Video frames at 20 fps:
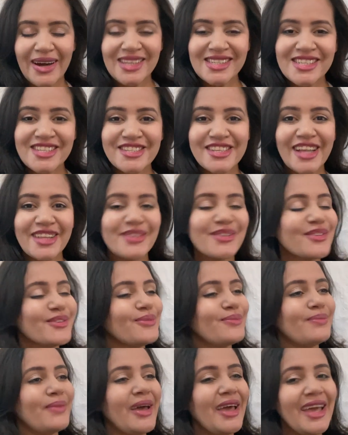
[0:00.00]
Mas está
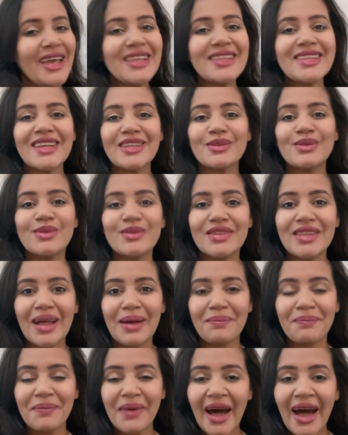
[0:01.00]
tudo bem, está tudo
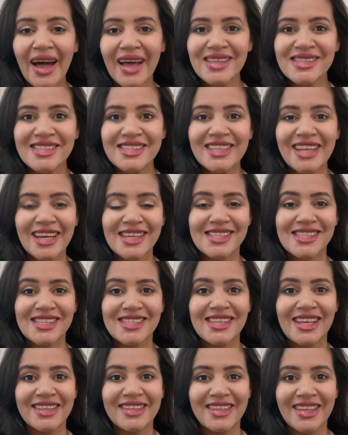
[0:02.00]
na paz,
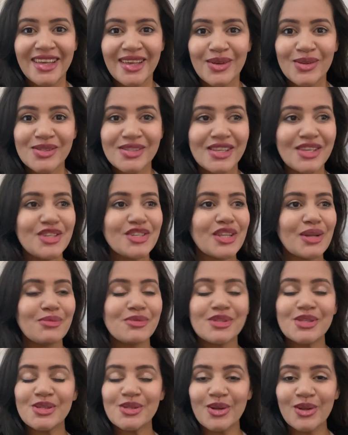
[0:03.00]
graças a Deus.
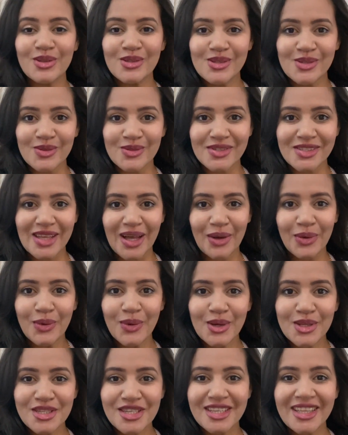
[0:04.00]
Estamos todos com
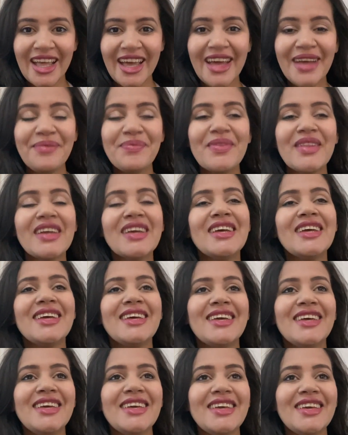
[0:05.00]
saúde, né?
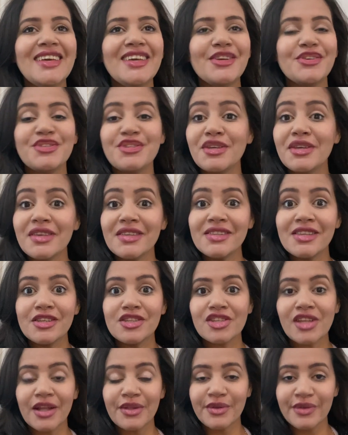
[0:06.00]
E X
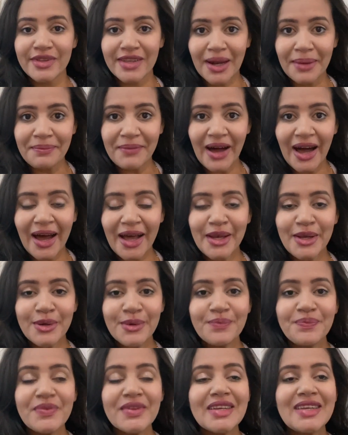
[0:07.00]
está no
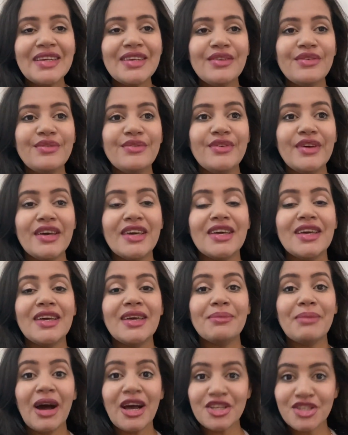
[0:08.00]
trabalho.
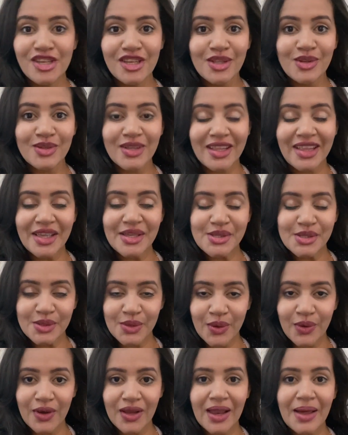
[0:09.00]
É, Martino está na
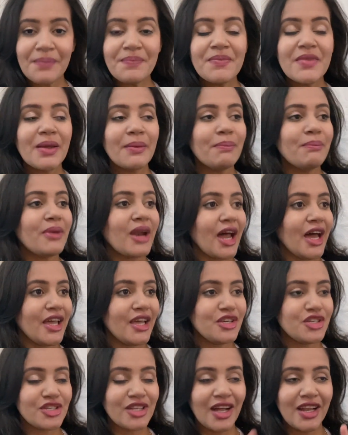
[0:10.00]
escola,
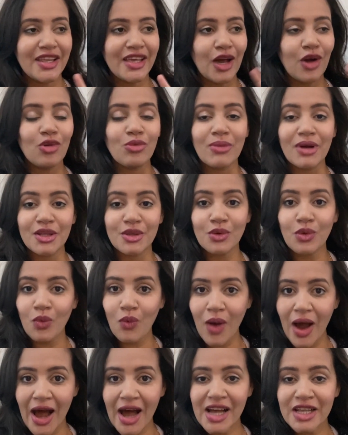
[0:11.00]
Braia está ali arrumando o
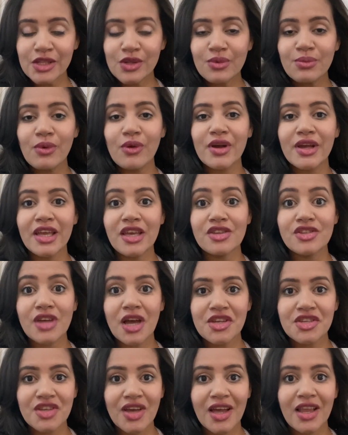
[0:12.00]
quarto, porque
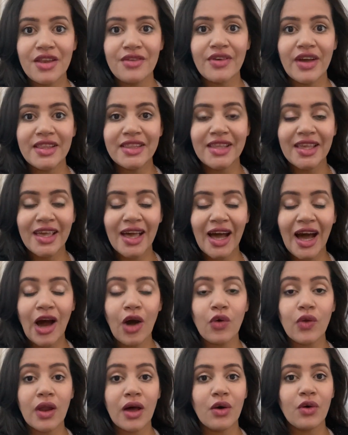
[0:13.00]
já já ele vai ter
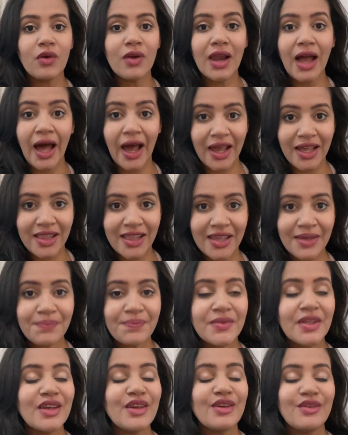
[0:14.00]
aula online.
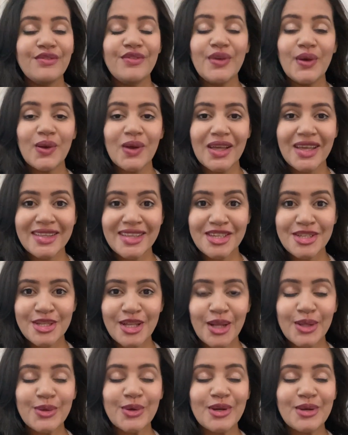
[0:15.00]
Violeta
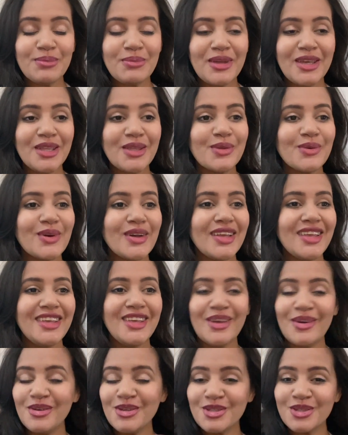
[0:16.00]
está dormindo
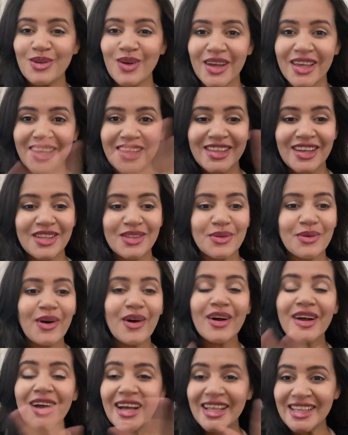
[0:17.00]
e eu estou aqui dando uma
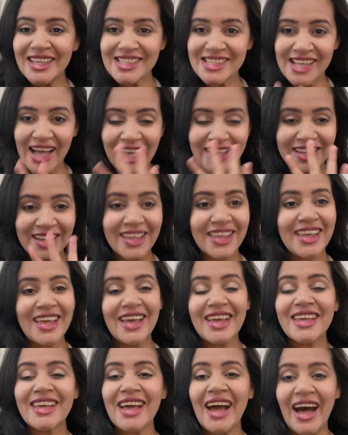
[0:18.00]
organizada aqui
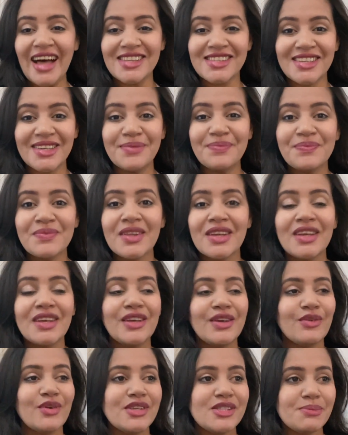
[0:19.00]
em casa.
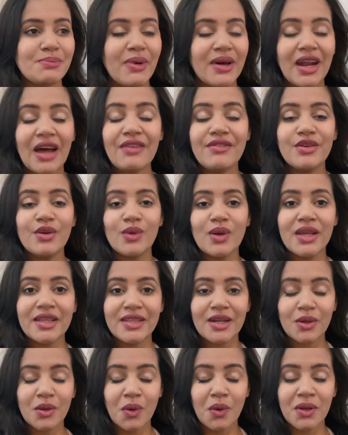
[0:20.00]
Vou esperar a
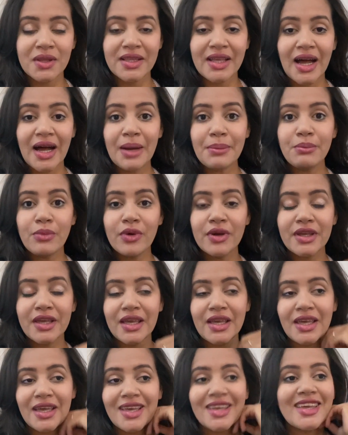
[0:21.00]
Violeta acordar
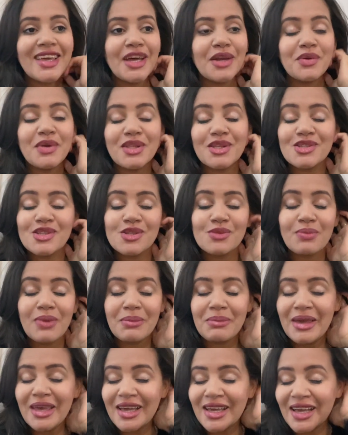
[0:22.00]
porque quero ir no
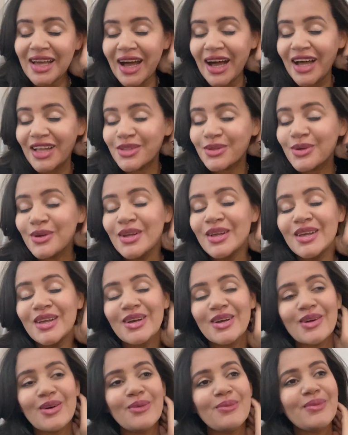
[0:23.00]
supermercado
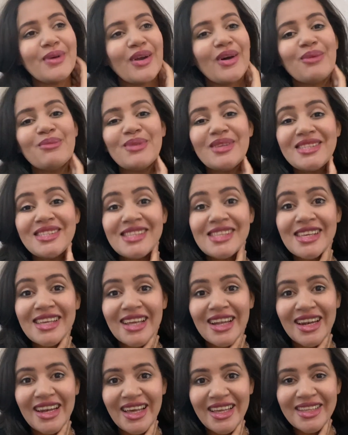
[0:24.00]
comprar uma
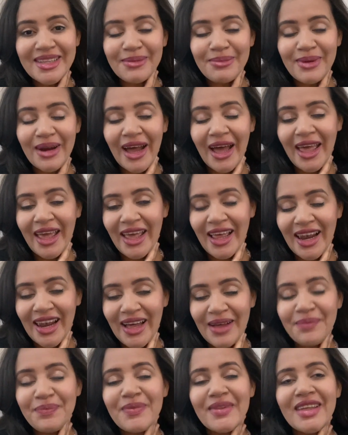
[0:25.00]
bicicleta para
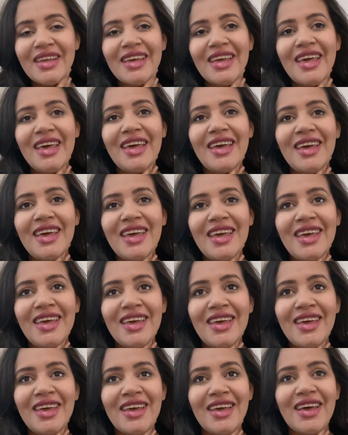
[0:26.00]
ela.
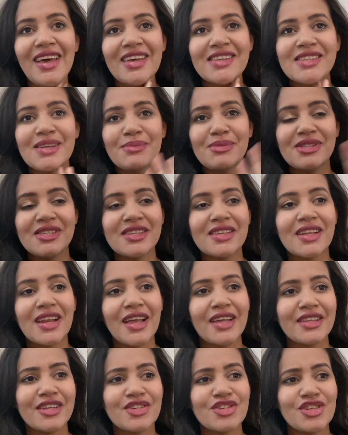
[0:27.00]
É, essa
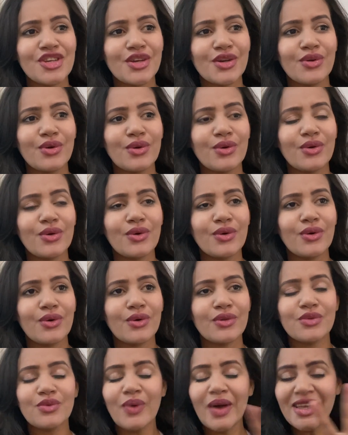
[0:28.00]
bicicleta
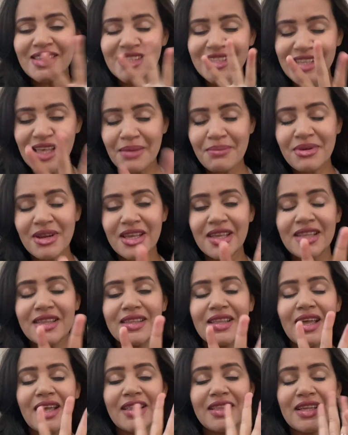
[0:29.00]
chegou. Não é sempre que
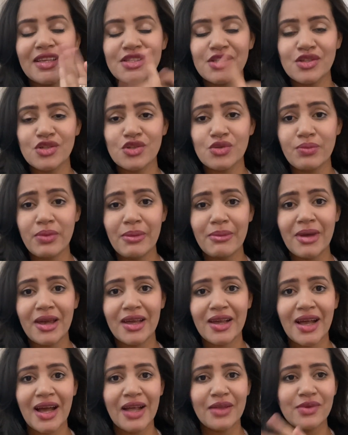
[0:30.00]
tem nesse
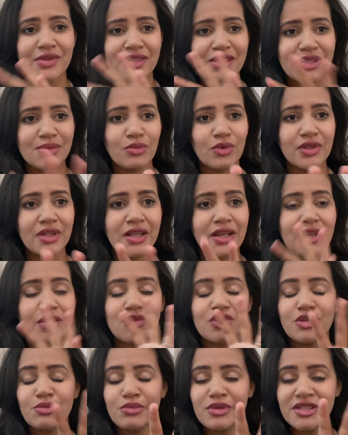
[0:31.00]
supermercado esses
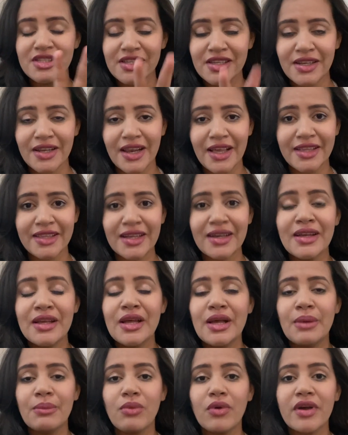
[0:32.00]
modelinhos de bicicleta,
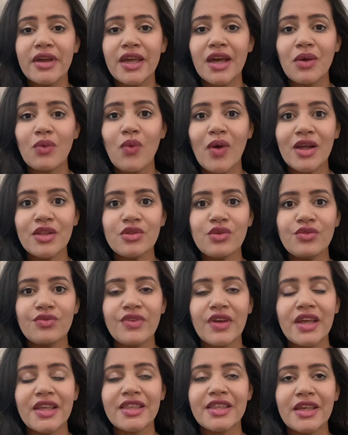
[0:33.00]
porque quando
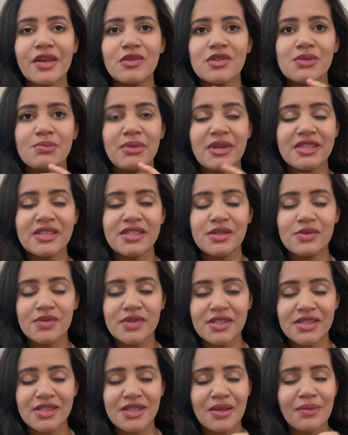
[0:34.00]
vem tem uns precinhos
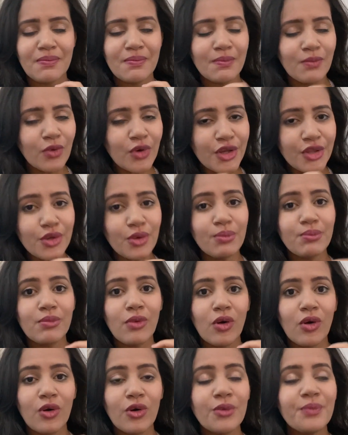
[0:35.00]
assim muito
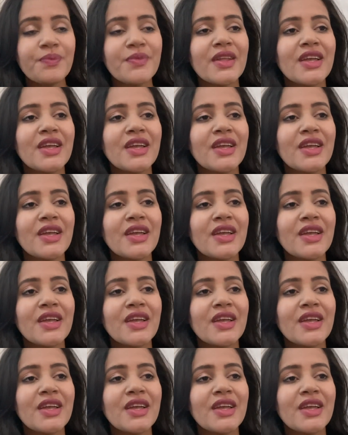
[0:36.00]
bom.